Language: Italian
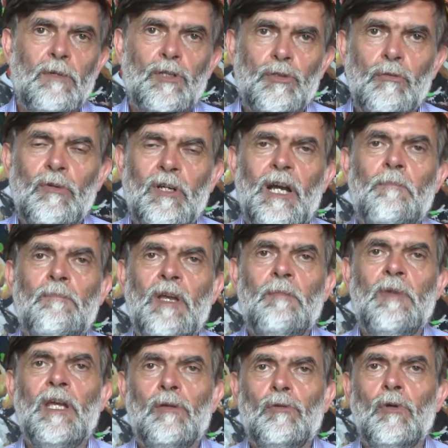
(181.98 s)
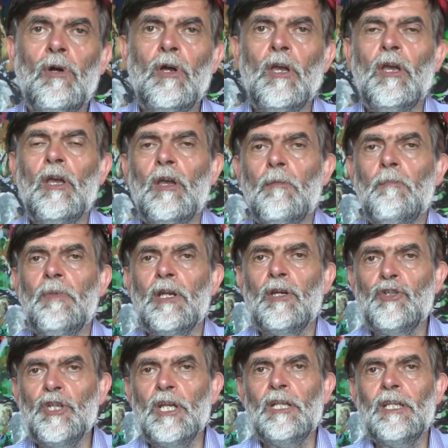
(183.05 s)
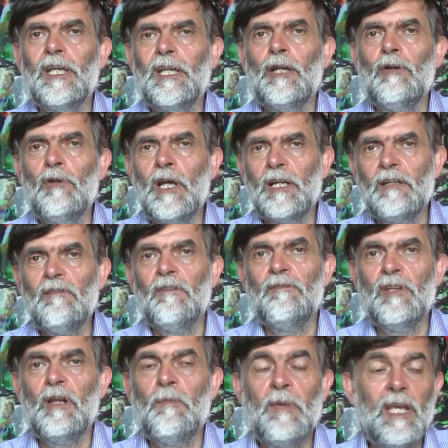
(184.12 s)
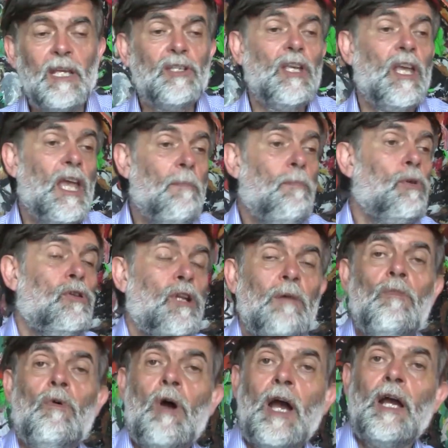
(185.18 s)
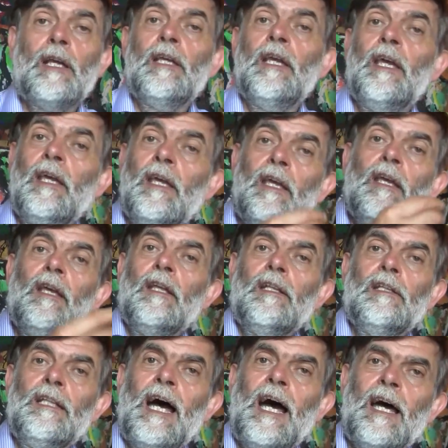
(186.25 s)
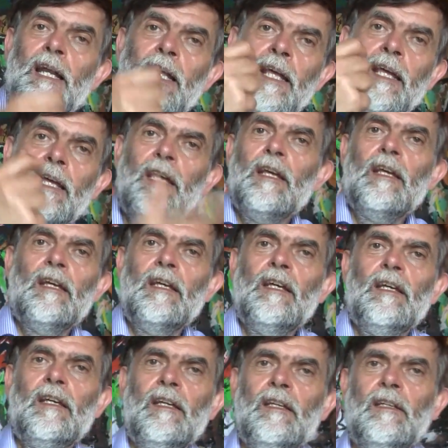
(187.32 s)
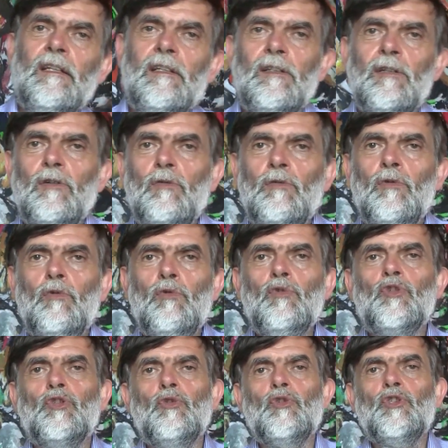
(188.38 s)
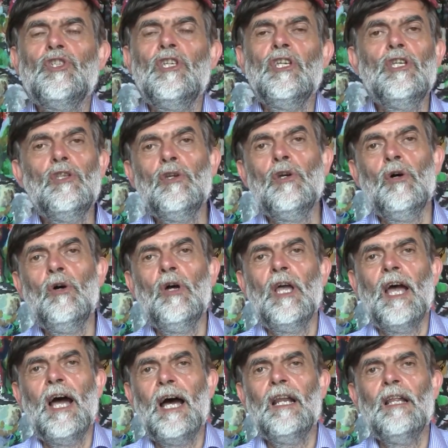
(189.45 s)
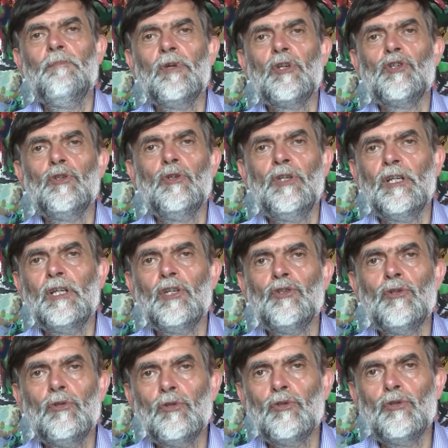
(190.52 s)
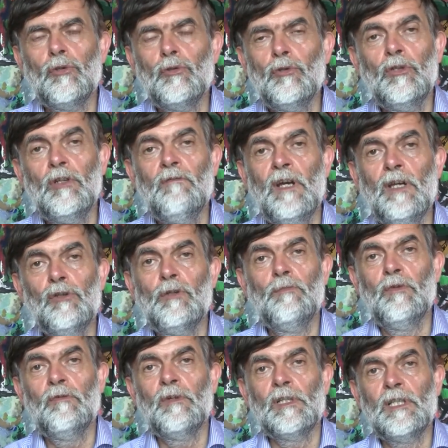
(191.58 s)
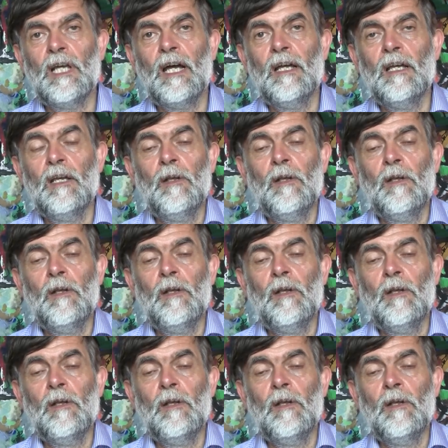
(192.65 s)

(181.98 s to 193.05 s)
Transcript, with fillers: questo un cambiamento per gente che non arriva a fine mese e potremmo anche dare eh, un, un sussidio alle persone che sono sotto il livello di povertà